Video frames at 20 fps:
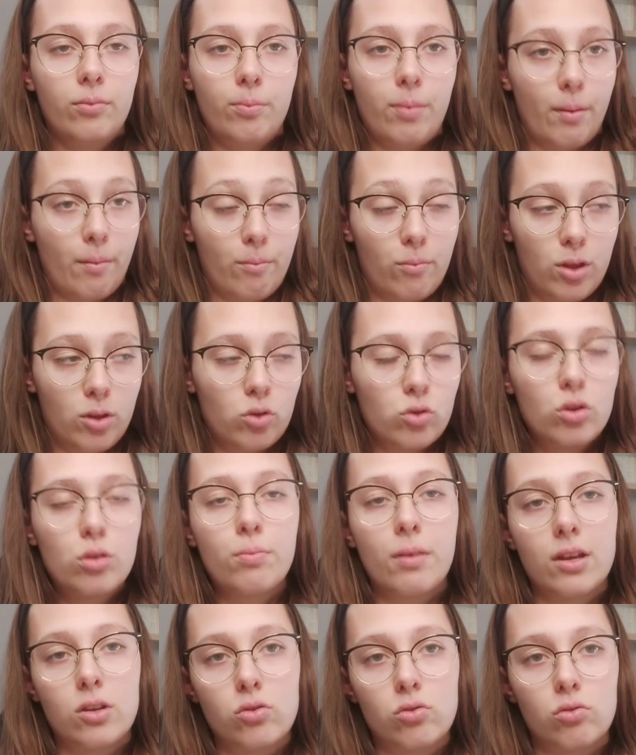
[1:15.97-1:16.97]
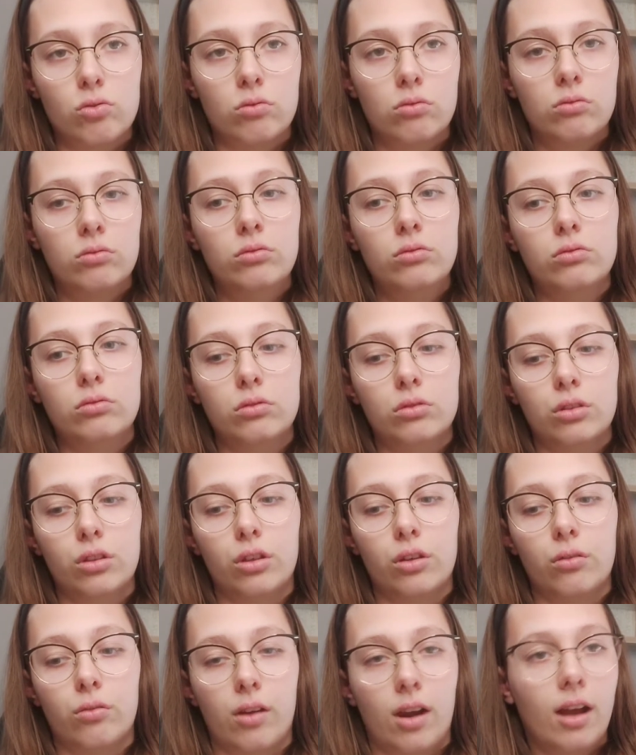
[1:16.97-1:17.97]
Euh, mes deux autres passions. Donc
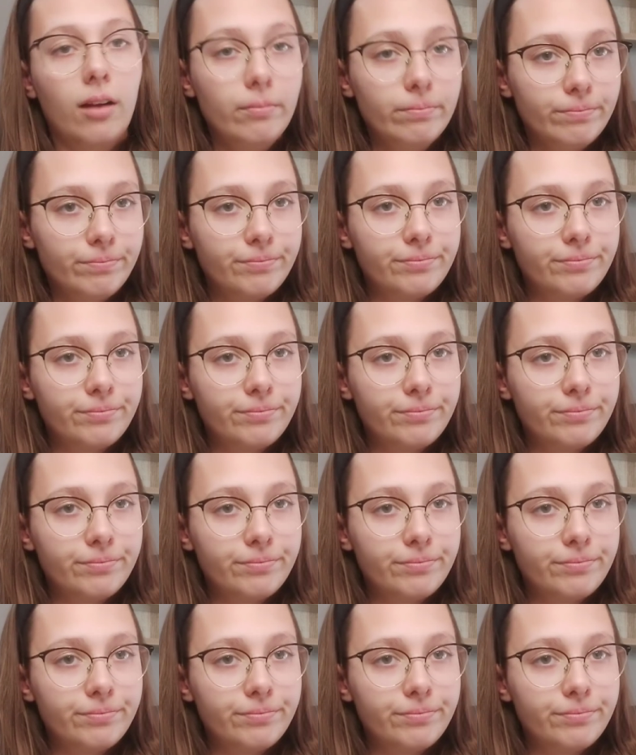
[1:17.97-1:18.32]
euh, voilà.